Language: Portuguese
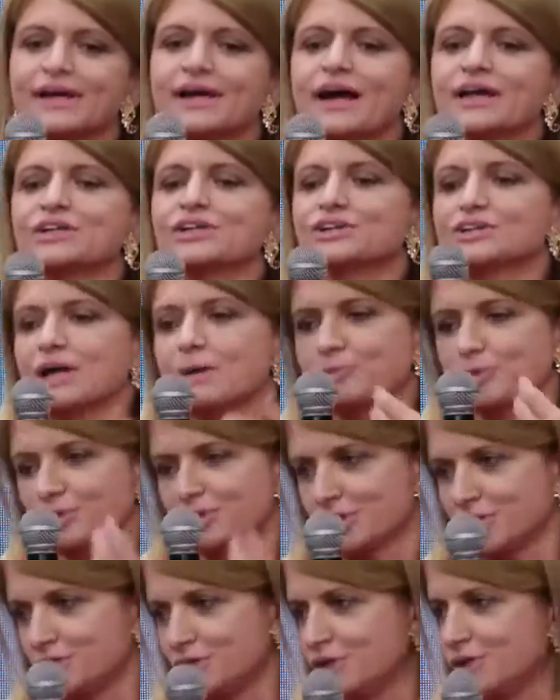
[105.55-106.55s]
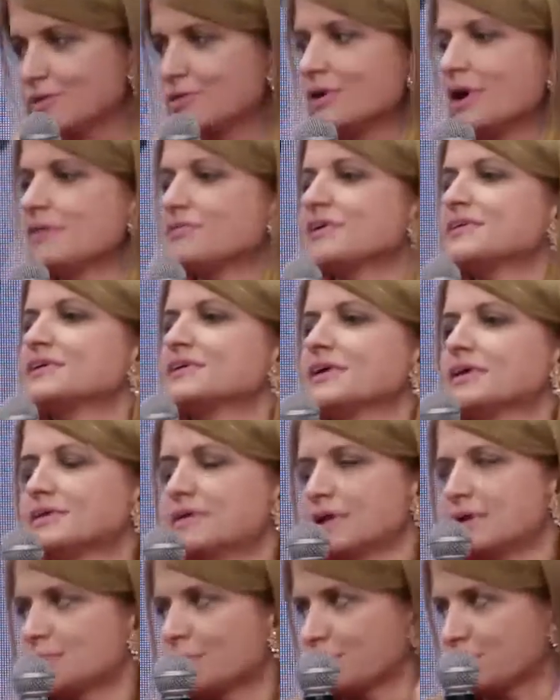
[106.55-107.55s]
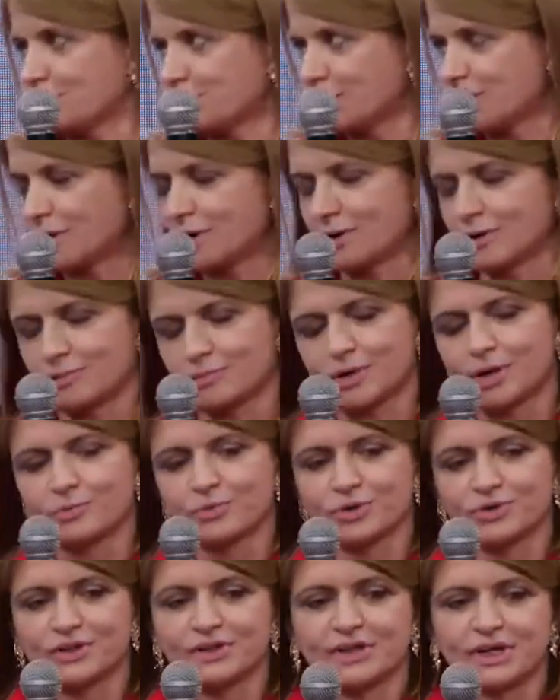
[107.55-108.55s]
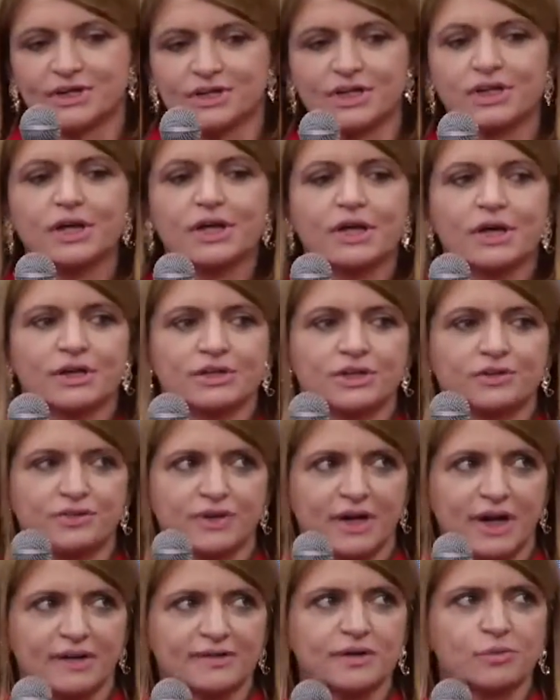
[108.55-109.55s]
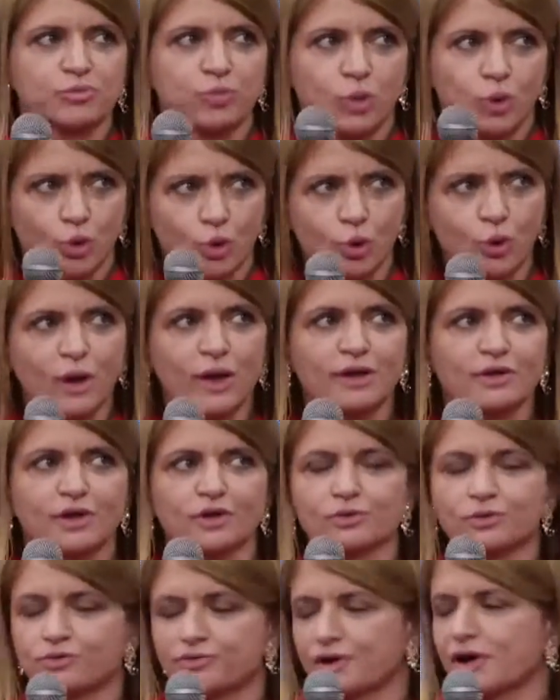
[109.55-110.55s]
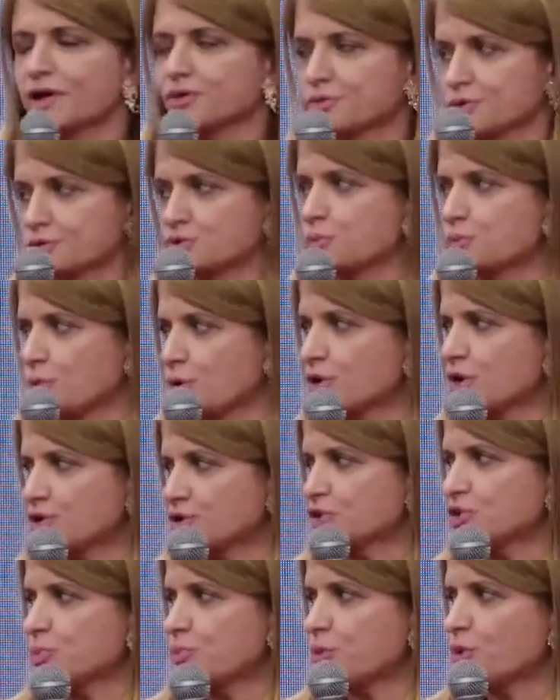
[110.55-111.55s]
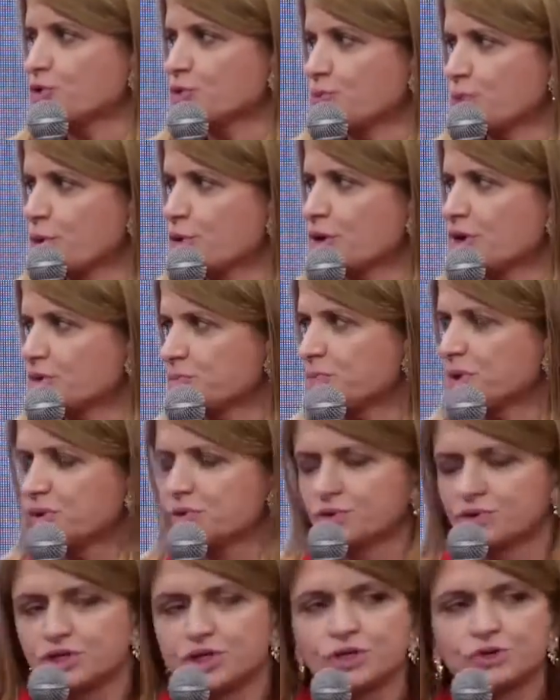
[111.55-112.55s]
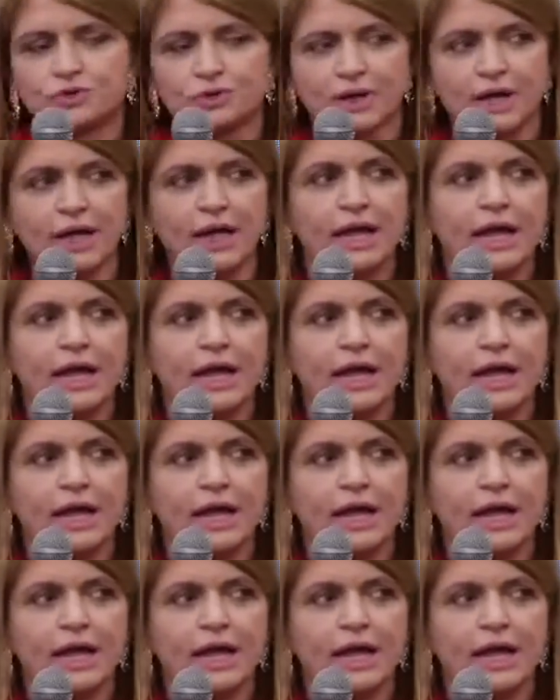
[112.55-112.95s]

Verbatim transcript: A gente está protegido, a vacina tem uma, uma, uma, porcentagem de eficácia boa. Nós vamos falar isso depois, acho que depois um pouco a respeito disso, né?